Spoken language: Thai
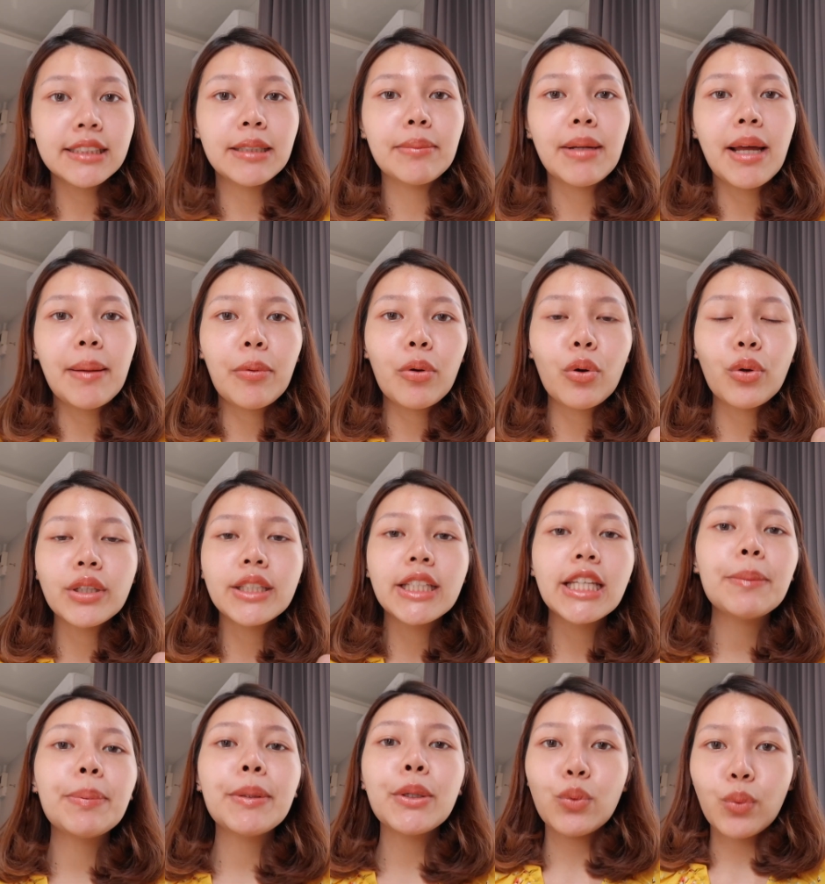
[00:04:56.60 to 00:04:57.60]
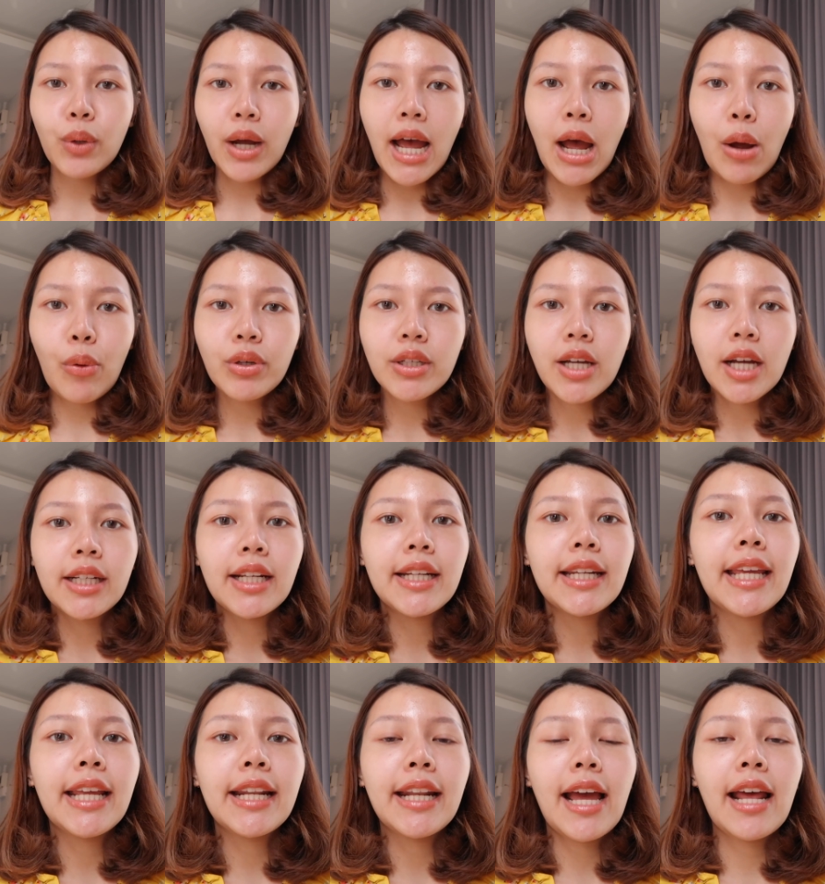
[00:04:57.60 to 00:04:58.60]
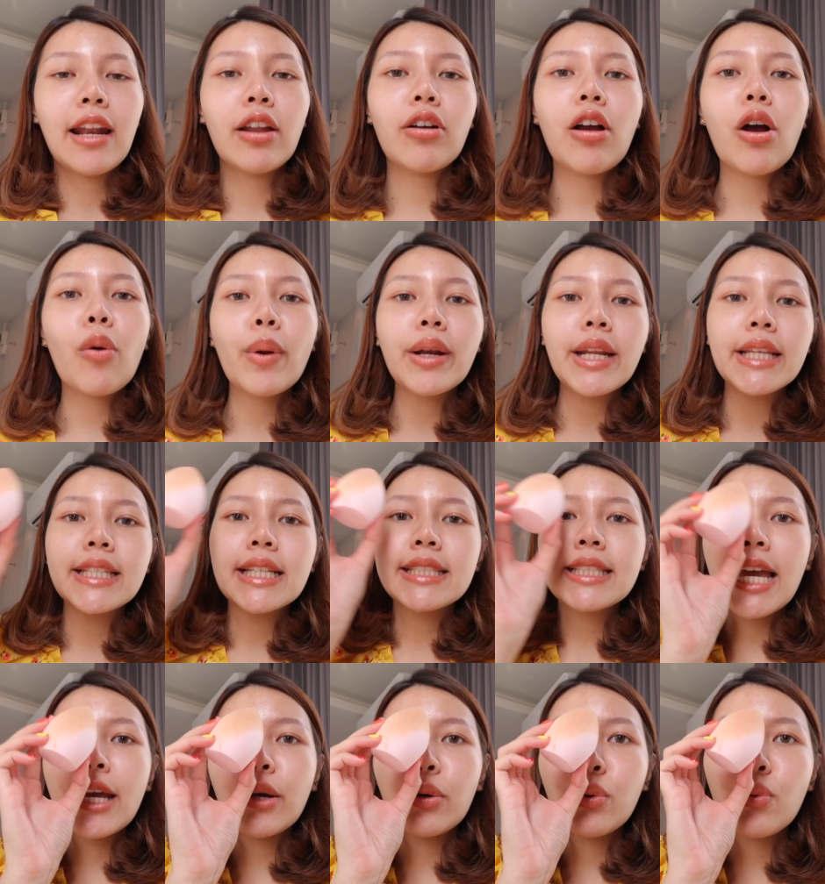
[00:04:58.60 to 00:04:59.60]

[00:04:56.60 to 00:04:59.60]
สำหรับคนที่ผิวขาวเหลืองนั่นเองนะแล้วก็วันนี้จะใช้